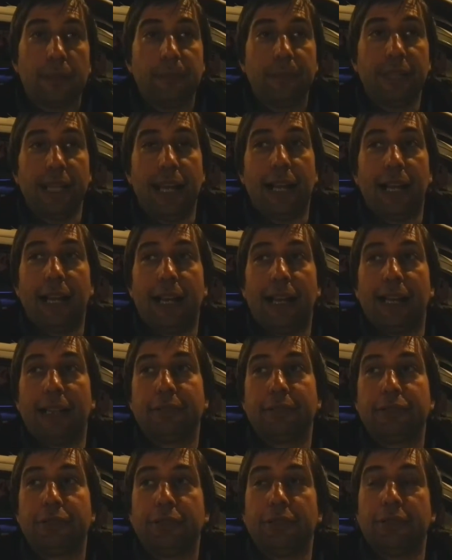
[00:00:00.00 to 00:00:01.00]
Mira,
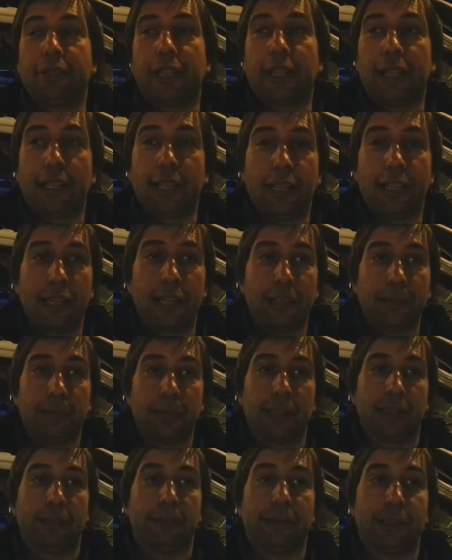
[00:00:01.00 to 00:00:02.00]
yo creo que arriba de
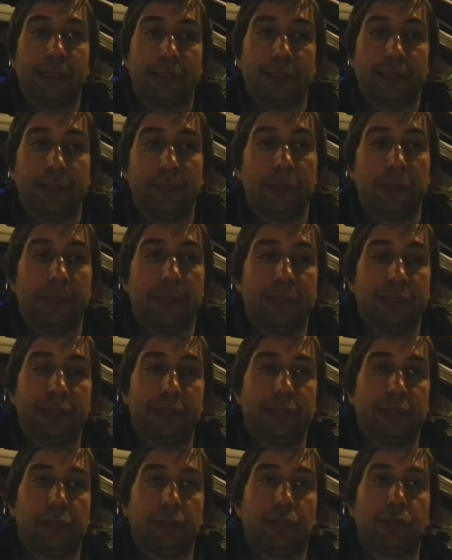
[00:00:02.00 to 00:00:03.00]
la camioneta siempre pasan
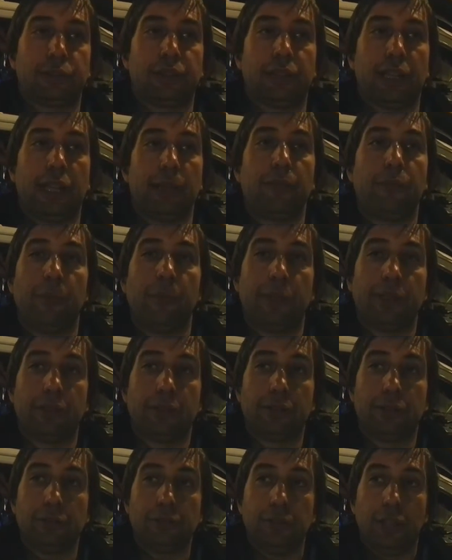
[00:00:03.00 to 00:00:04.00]
esas cosas. Hay
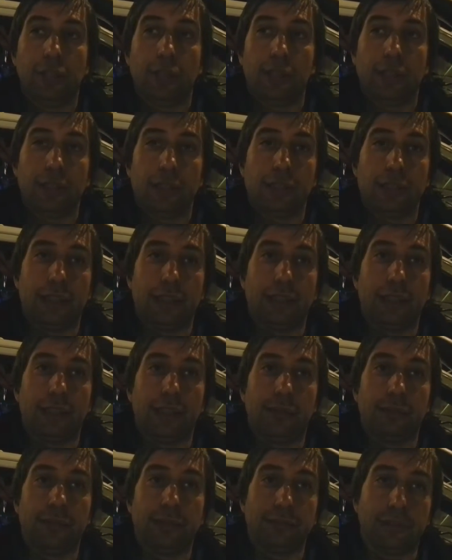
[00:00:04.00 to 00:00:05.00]
momentos
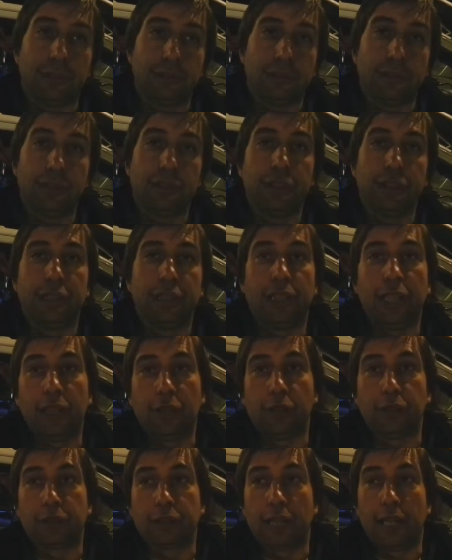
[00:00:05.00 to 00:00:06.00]
de, una estación y de la
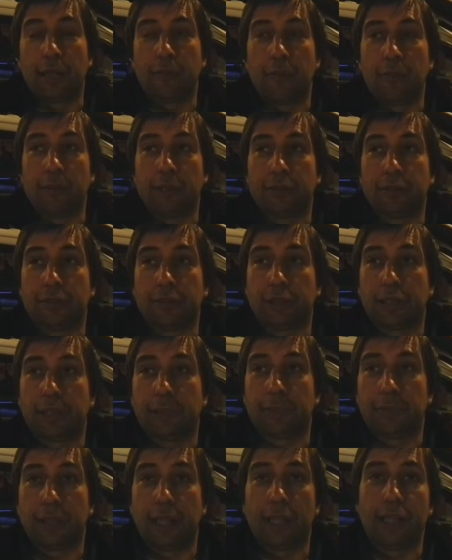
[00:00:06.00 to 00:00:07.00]
otra. Hay momentos que
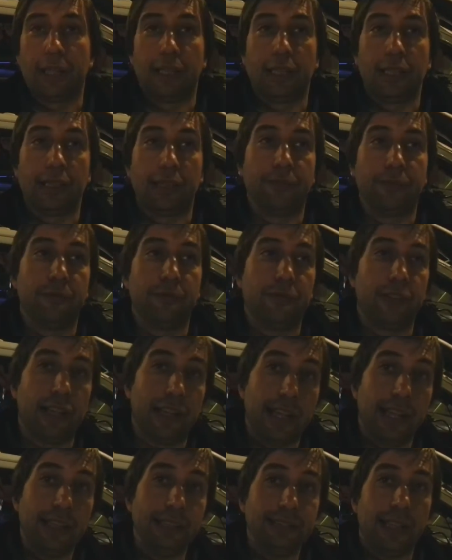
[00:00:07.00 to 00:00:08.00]
por ahí
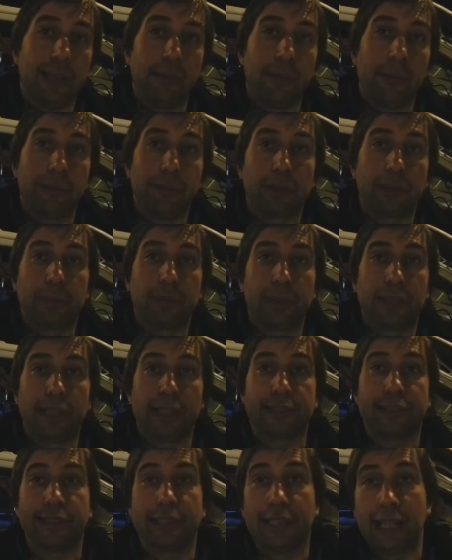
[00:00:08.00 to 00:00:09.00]
frenás y hay momentos que por ahí
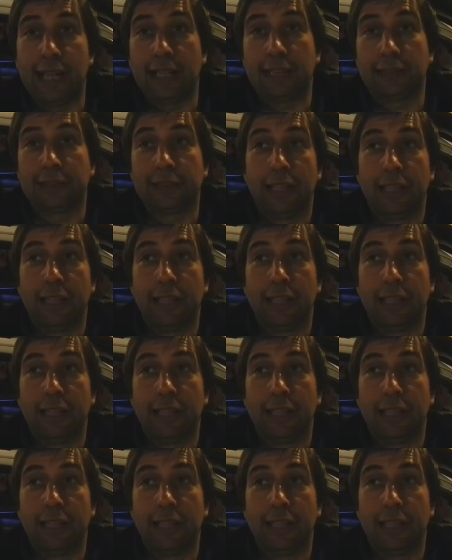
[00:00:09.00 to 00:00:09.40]
acelerás.